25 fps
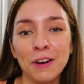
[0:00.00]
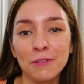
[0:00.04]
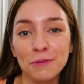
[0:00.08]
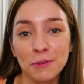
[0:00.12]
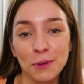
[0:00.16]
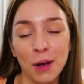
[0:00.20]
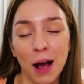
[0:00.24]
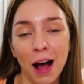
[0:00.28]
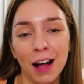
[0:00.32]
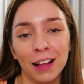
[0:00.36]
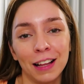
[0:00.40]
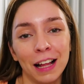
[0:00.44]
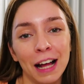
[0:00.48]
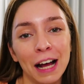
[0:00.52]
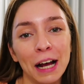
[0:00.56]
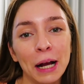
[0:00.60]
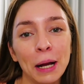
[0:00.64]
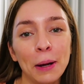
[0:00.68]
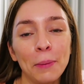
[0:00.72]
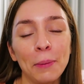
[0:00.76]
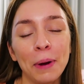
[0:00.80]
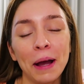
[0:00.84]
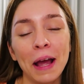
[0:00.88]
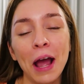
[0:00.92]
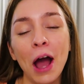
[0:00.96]
Então pessoal,
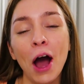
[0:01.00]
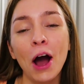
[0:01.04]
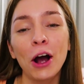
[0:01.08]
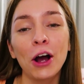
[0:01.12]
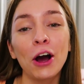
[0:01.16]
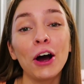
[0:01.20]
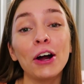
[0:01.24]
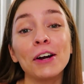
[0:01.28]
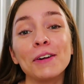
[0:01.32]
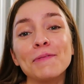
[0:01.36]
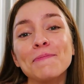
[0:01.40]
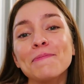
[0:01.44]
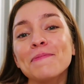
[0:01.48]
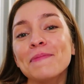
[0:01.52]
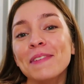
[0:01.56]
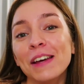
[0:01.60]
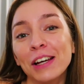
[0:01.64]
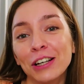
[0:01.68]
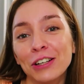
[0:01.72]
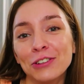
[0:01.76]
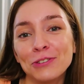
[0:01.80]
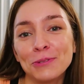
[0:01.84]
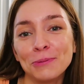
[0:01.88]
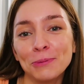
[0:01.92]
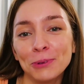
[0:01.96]
acabei agora
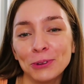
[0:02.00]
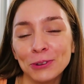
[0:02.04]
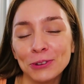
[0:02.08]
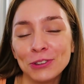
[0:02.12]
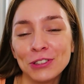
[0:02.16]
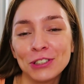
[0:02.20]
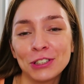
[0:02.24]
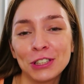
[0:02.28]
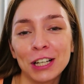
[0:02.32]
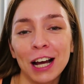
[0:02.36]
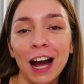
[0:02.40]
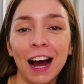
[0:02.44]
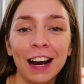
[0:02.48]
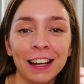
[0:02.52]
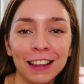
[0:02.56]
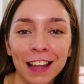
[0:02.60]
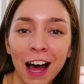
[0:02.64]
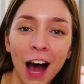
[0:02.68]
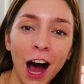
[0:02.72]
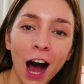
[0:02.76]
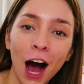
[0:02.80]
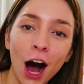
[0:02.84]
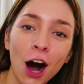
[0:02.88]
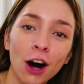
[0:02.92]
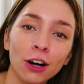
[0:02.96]
mesmo de chegar
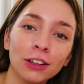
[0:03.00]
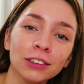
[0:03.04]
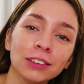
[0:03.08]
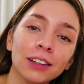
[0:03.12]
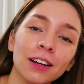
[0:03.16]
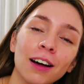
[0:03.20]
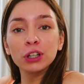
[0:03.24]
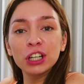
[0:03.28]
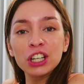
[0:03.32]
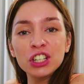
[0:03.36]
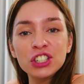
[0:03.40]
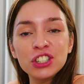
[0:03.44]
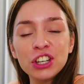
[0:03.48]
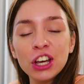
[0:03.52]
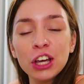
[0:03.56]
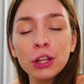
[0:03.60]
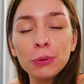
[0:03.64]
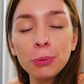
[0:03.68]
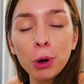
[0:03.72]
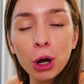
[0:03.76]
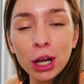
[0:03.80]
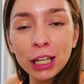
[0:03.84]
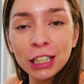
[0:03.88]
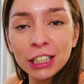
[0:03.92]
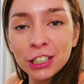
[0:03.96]
da aula. Estou aqui cheia
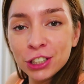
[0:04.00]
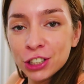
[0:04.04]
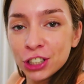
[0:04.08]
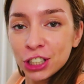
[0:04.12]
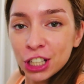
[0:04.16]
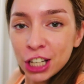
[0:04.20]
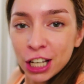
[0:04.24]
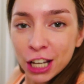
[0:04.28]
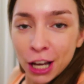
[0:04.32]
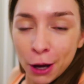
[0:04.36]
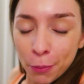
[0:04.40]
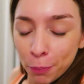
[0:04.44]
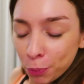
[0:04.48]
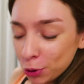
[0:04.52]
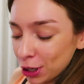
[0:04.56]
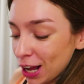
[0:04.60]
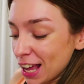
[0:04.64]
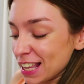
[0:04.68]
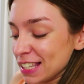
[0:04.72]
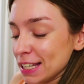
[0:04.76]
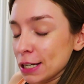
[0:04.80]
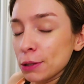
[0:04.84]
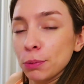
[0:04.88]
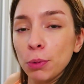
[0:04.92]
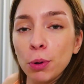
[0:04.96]
de boa energia, porque
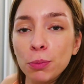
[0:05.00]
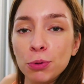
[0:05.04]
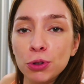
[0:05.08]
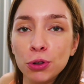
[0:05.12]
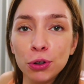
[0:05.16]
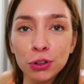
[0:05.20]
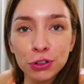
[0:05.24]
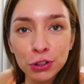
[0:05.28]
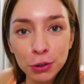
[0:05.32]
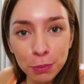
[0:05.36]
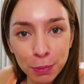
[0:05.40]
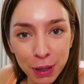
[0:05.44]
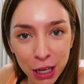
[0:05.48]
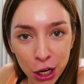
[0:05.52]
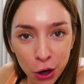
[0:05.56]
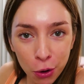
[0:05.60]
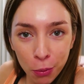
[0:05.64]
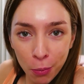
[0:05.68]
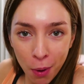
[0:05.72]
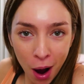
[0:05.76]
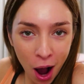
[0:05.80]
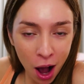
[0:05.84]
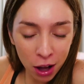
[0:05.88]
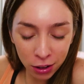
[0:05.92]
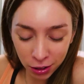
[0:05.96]
é assim que uma pessoa termina
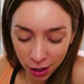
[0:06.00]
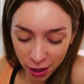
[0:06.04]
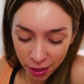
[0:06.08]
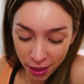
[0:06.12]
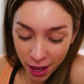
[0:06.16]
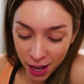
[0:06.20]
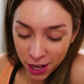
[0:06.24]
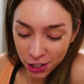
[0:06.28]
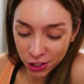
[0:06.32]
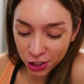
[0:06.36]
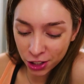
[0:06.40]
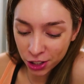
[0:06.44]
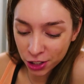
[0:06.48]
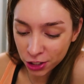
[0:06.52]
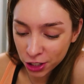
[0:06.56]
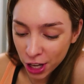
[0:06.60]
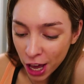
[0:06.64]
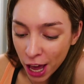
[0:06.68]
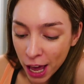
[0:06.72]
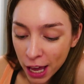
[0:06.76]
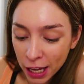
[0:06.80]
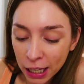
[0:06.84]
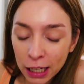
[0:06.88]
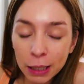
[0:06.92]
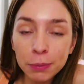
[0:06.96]
uma aula destas.
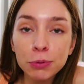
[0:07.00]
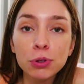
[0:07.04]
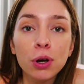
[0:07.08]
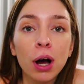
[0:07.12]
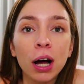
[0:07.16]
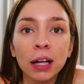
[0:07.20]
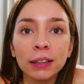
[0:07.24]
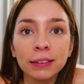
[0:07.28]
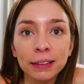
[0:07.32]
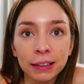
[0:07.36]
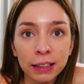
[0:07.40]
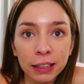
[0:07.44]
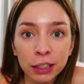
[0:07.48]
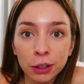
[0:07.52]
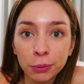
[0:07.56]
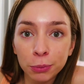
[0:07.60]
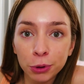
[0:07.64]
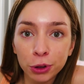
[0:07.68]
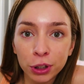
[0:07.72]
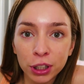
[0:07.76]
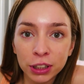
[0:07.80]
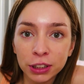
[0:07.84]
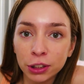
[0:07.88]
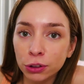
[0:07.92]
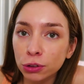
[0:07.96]
E pessoal, tenho aqui o
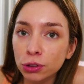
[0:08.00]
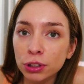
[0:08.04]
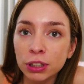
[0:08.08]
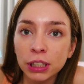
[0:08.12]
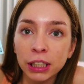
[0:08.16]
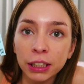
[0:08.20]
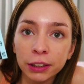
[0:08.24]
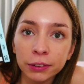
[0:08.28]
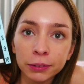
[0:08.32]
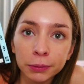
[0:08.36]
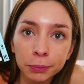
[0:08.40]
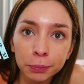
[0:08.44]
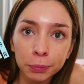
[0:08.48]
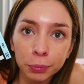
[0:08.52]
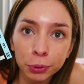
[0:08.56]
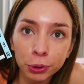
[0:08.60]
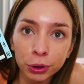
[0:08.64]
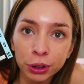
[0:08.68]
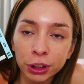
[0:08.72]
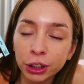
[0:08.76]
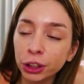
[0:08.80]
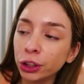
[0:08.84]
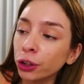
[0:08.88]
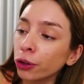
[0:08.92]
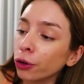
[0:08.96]
meu cartãozinho,
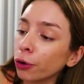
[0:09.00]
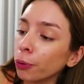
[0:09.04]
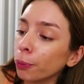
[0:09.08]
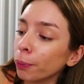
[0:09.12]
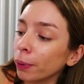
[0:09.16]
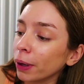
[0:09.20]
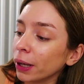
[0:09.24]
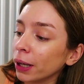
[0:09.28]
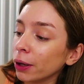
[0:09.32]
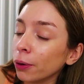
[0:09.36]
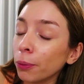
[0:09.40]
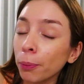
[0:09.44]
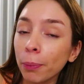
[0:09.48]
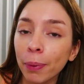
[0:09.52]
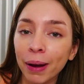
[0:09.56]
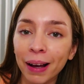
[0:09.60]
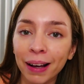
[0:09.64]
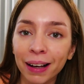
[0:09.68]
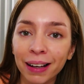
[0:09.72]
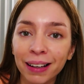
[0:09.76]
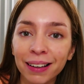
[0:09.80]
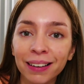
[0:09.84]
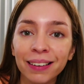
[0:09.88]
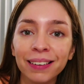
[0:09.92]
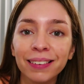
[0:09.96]
porque eu comprei um
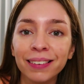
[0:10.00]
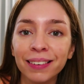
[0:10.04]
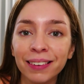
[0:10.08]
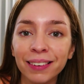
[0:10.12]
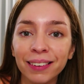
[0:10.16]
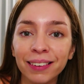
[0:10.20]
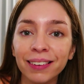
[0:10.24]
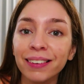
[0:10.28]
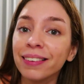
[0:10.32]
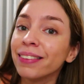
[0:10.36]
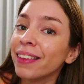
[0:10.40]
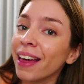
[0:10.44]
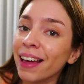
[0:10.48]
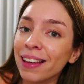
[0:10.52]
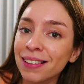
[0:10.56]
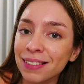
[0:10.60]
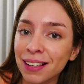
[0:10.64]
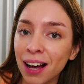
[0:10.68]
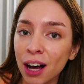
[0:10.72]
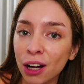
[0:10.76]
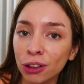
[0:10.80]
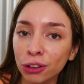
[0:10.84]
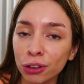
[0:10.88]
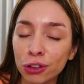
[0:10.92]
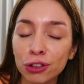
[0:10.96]
pack de 10
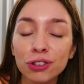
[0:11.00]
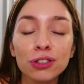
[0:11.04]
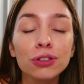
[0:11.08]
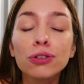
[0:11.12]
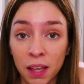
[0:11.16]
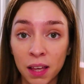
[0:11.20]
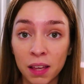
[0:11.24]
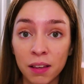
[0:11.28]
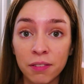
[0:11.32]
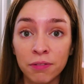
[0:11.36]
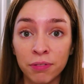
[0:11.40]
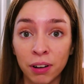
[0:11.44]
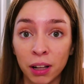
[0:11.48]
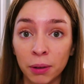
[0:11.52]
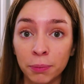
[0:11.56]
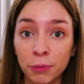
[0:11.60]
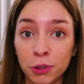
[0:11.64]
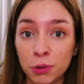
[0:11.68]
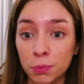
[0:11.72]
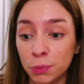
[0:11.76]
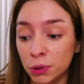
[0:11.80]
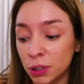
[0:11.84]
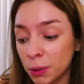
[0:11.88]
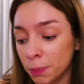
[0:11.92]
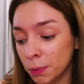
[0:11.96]
aulas e vale
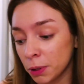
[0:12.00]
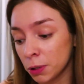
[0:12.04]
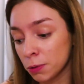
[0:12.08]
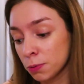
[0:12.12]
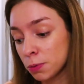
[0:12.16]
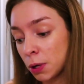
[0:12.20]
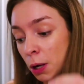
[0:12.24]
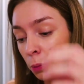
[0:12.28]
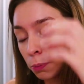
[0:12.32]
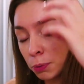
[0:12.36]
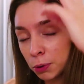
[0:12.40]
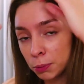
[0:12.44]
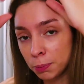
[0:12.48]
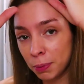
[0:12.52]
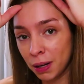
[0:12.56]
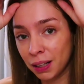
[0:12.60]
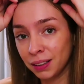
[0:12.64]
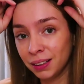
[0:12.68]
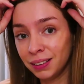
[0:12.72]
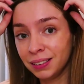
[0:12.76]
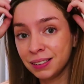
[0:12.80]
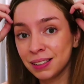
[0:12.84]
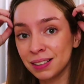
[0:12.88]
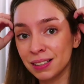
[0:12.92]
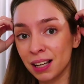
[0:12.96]
mesmo muito a pena pessoal, porque para
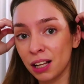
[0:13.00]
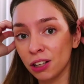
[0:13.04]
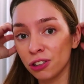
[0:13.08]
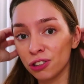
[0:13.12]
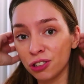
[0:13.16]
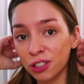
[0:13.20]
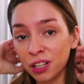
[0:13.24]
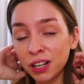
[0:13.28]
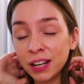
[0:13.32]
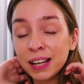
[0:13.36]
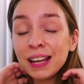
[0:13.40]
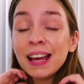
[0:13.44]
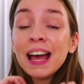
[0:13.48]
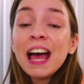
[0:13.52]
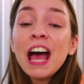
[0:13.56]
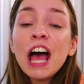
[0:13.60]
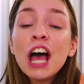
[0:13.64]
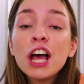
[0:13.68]
além das aulas serem